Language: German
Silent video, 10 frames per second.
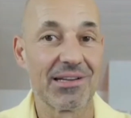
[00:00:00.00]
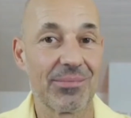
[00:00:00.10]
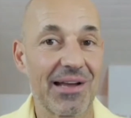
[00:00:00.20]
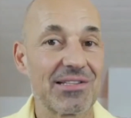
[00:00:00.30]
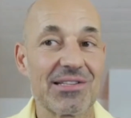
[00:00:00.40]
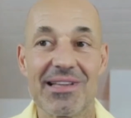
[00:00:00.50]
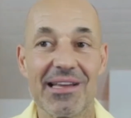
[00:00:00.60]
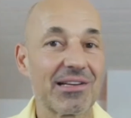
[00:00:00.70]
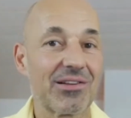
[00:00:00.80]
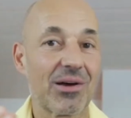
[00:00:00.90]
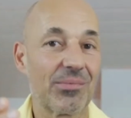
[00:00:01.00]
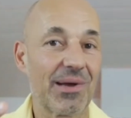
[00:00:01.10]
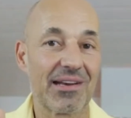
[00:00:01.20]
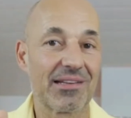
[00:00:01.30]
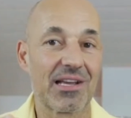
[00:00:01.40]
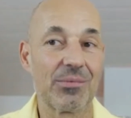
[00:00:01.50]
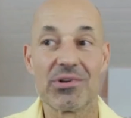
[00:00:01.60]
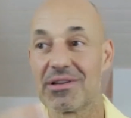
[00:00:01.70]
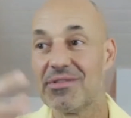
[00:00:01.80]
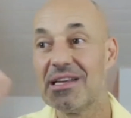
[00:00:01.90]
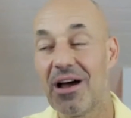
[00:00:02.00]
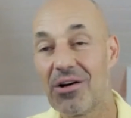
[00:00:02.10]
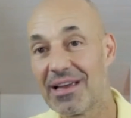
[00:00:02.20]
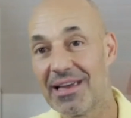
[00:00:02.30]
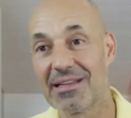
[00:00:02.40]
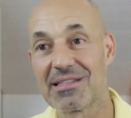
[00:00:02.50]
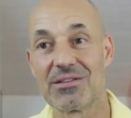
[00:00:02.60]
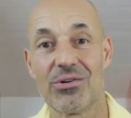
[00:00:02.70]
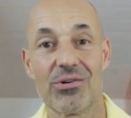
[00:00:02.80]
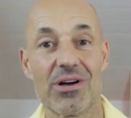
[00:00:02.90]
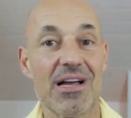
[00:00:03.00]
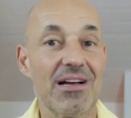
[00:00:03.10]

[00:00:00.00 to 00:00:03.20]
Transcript: Die meisten denken aber während der Geburt, wie lange geht es noch?